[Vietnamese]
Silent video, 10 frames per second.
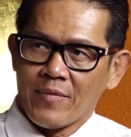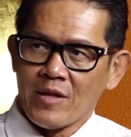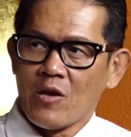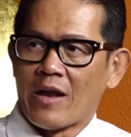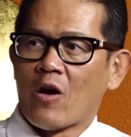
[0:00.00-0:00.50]

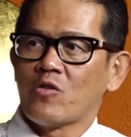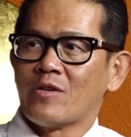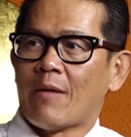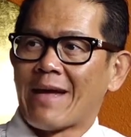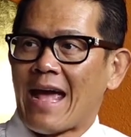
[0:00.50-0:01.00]
Thì giờ anh nói tôi
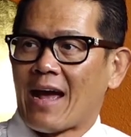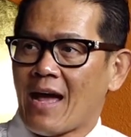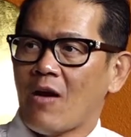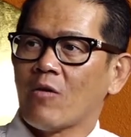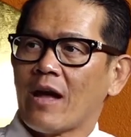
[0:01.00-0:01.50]
5.000
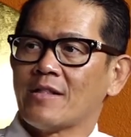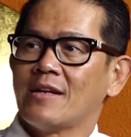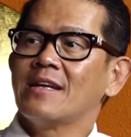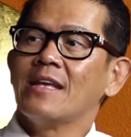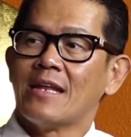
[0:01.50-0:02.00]
ha, ok anh tính
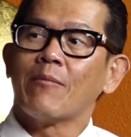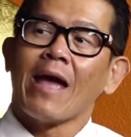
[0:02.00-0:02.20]
cái gì